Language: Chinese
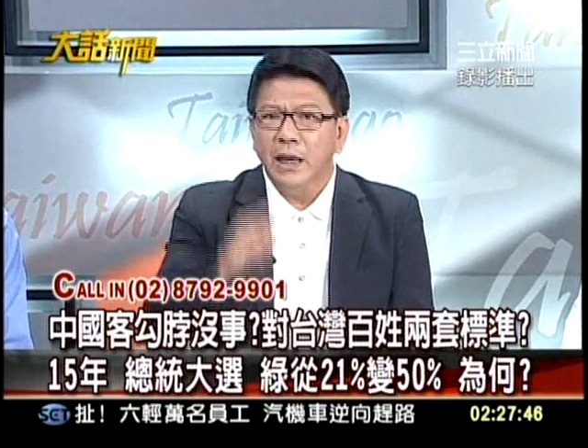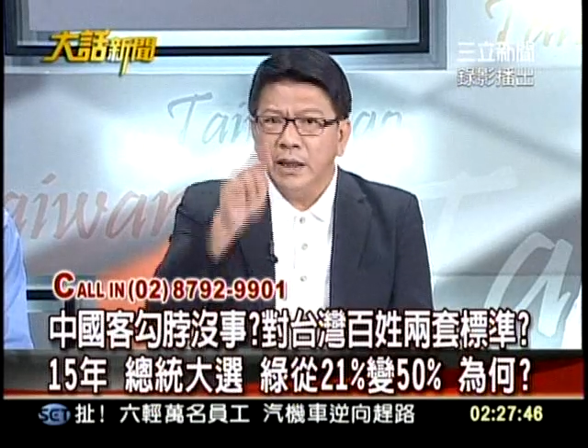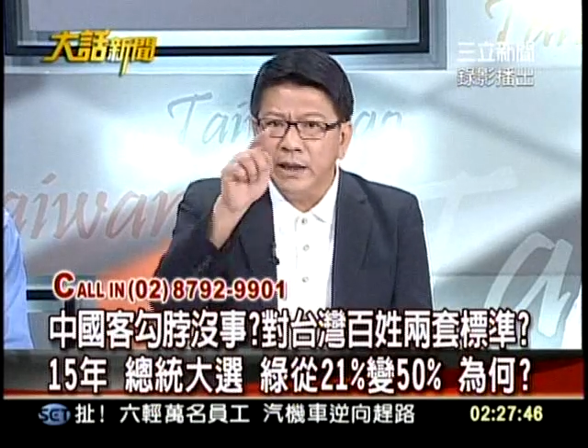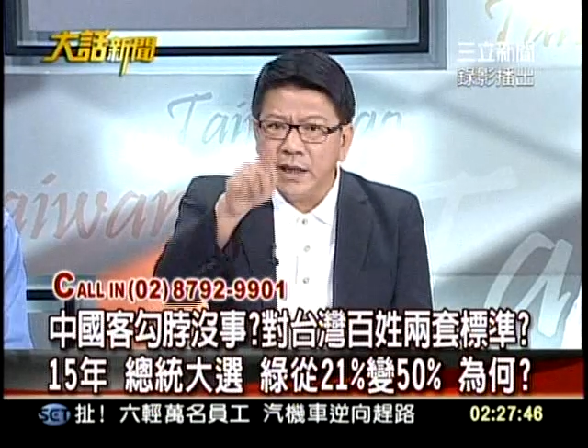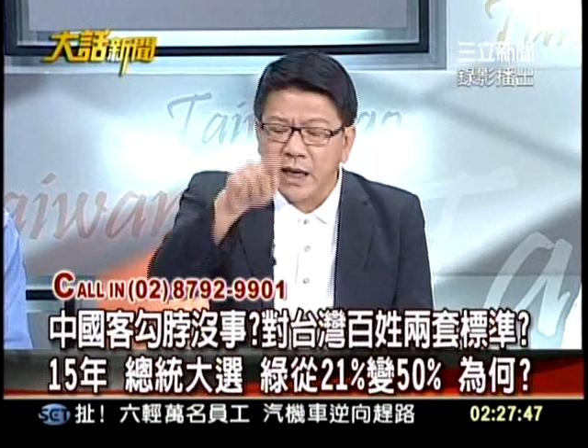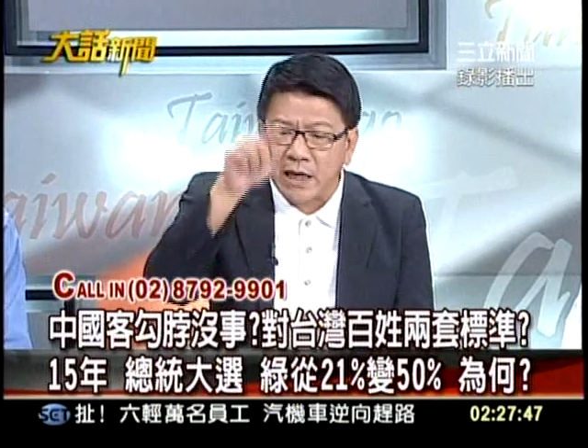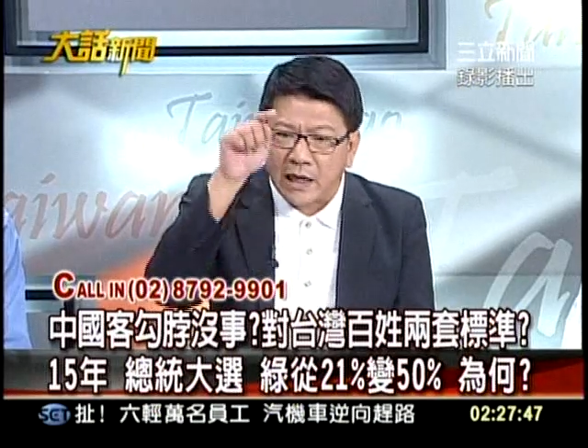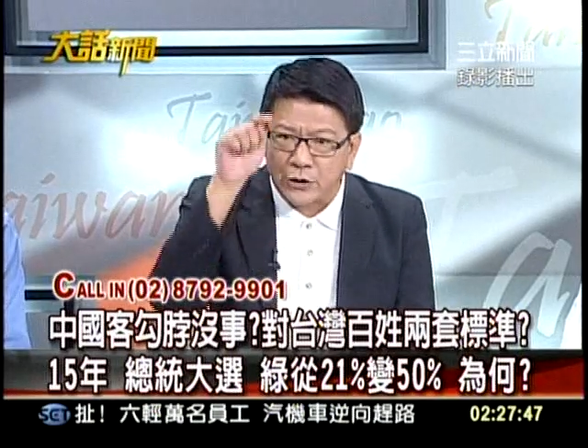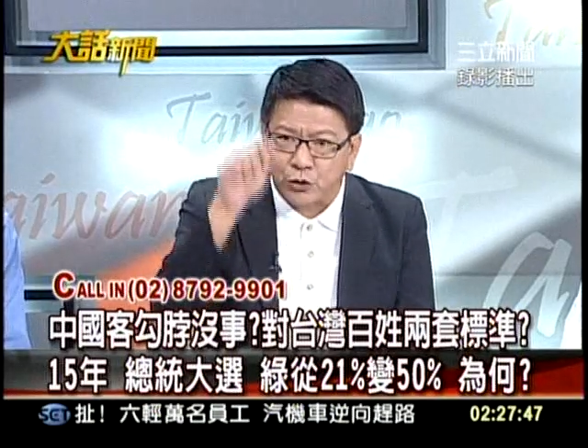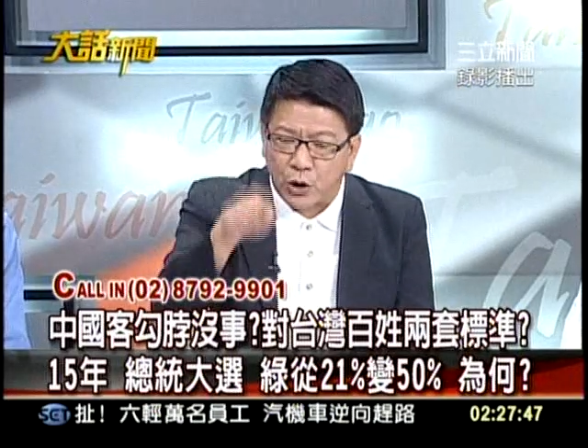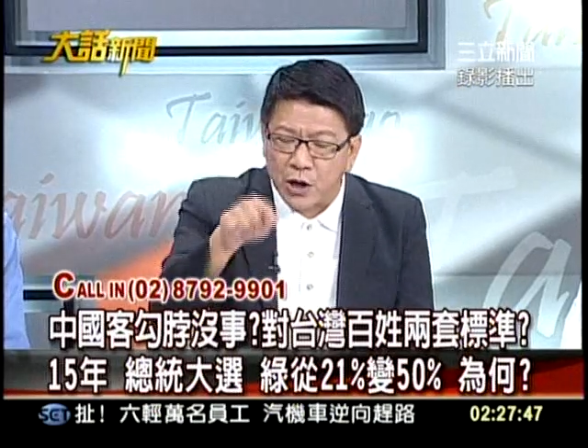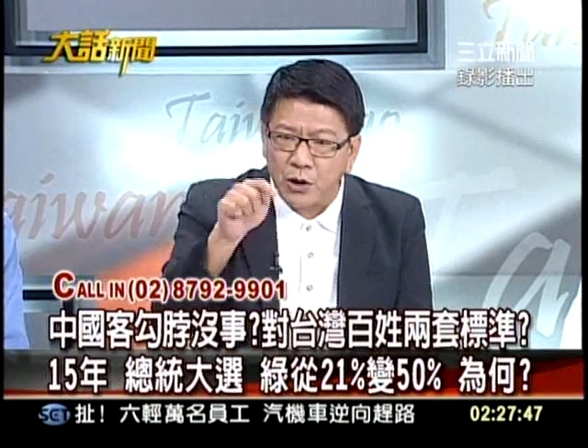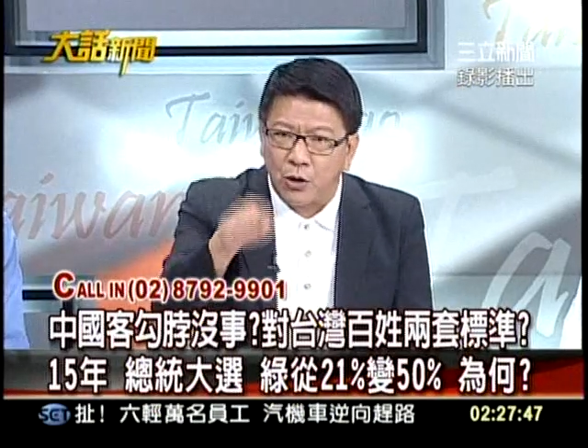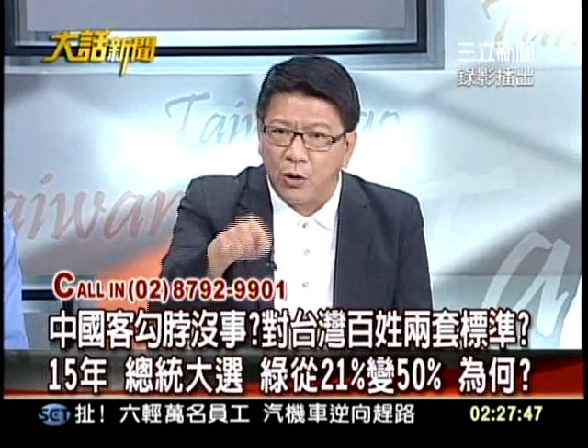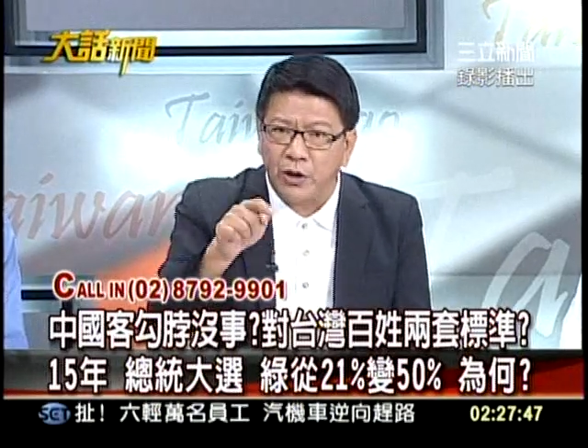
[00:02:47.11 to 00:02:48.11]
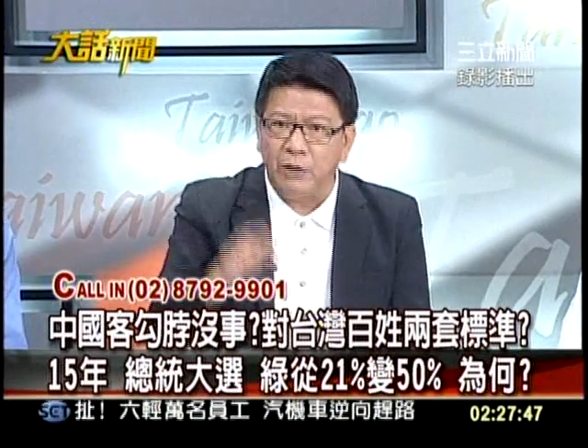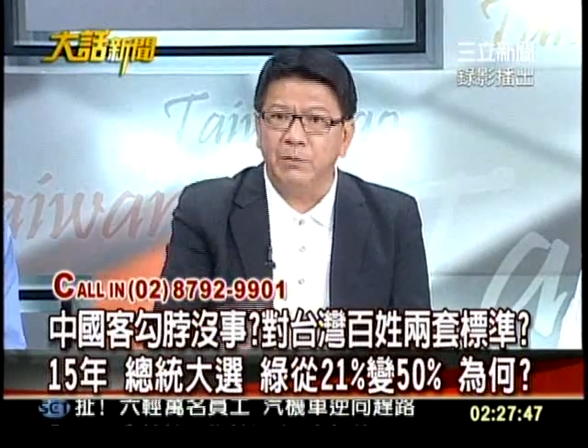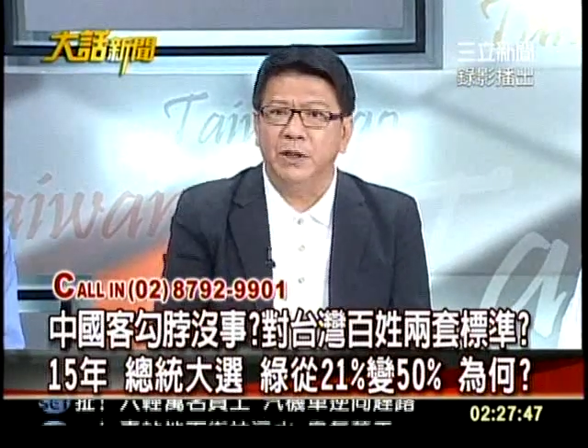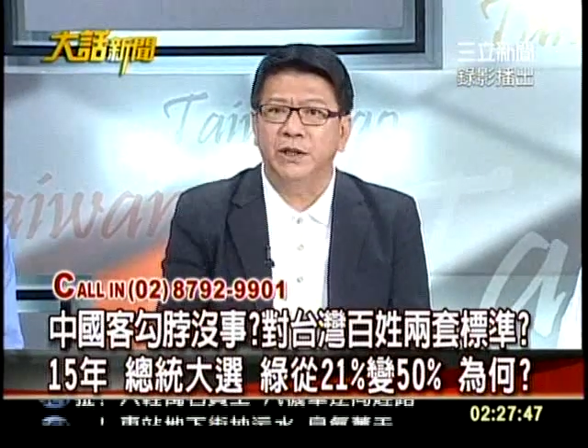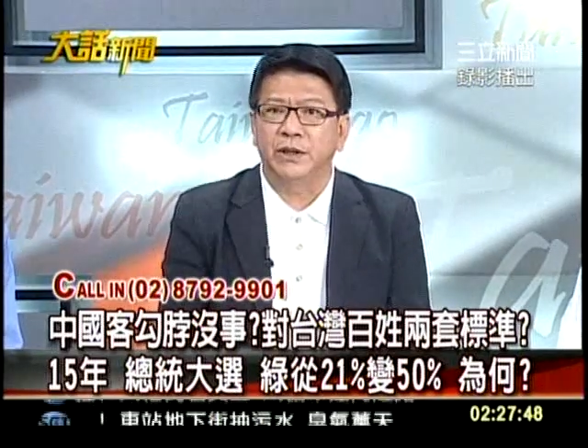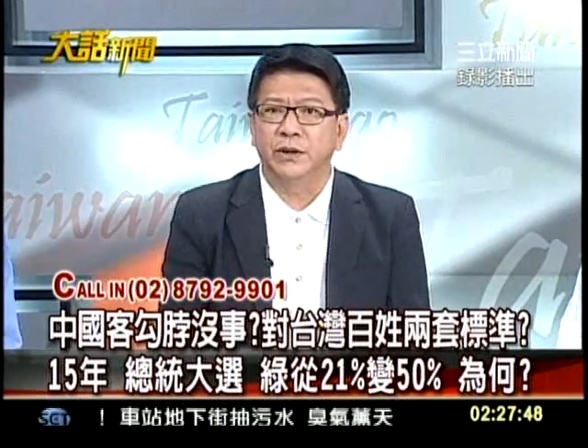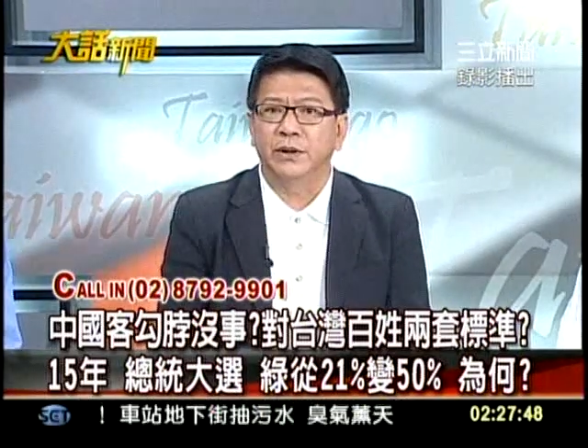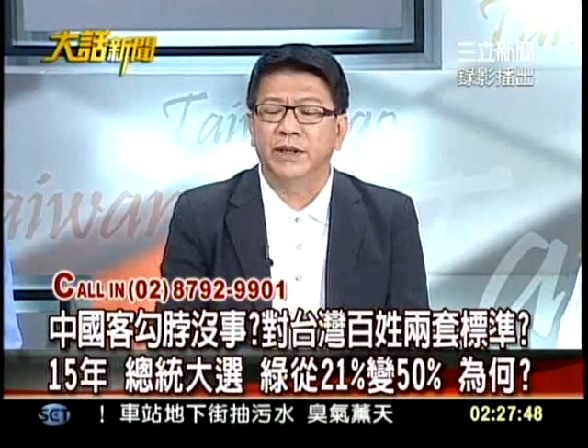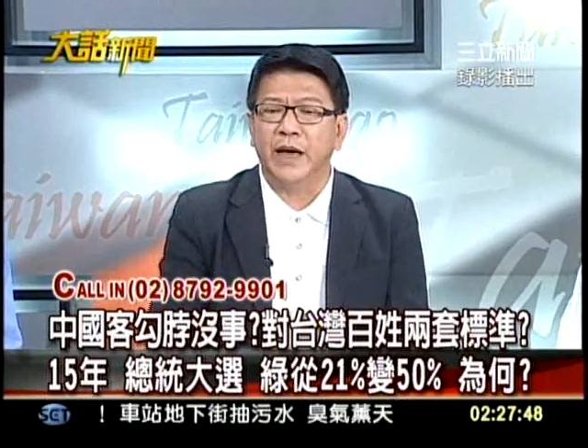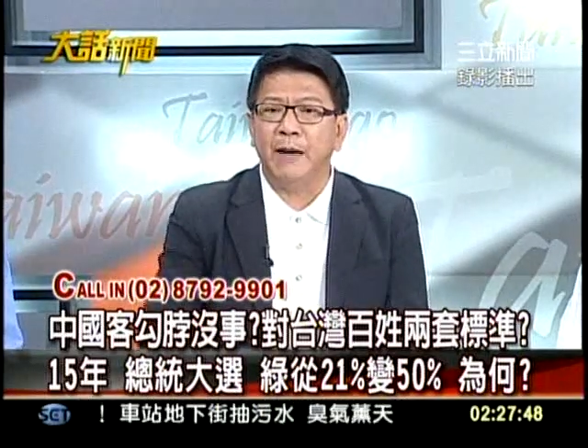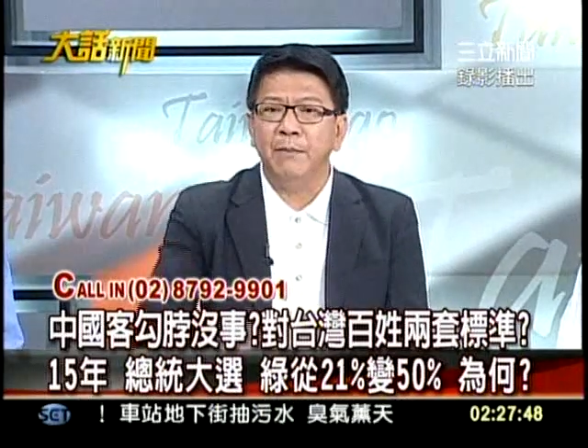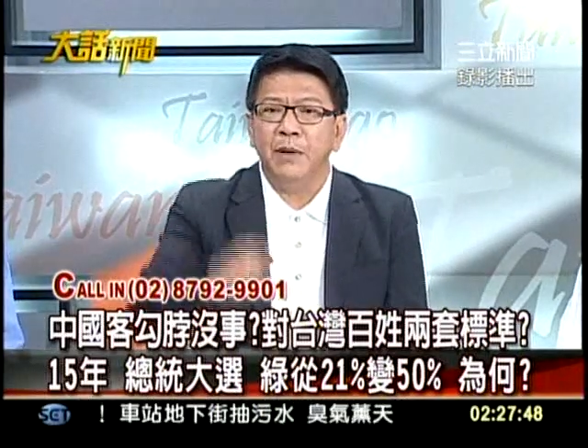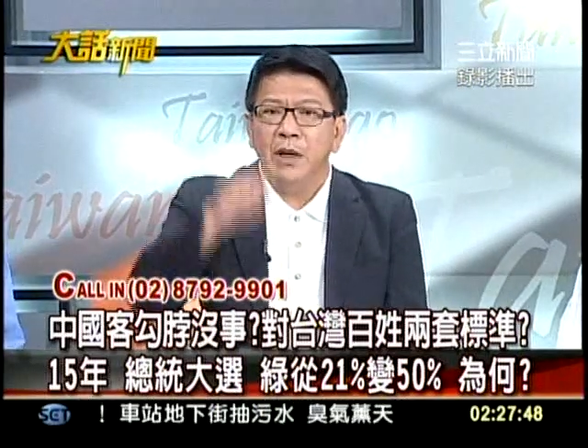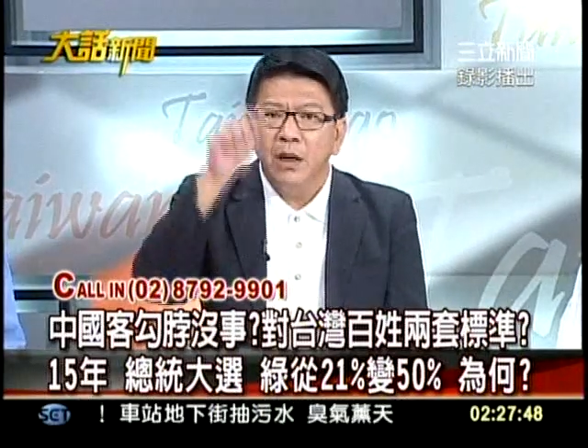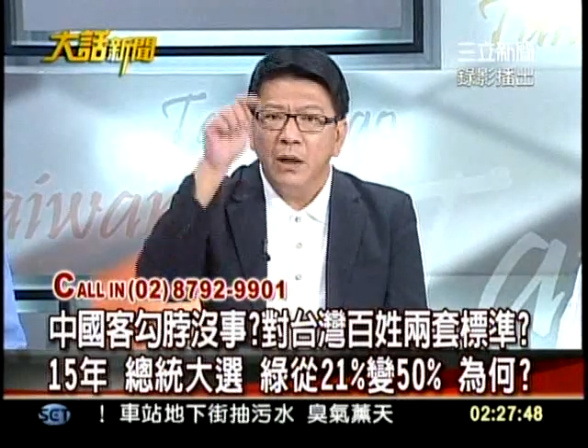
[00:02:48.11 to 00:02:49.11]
你要给全国人民道歉，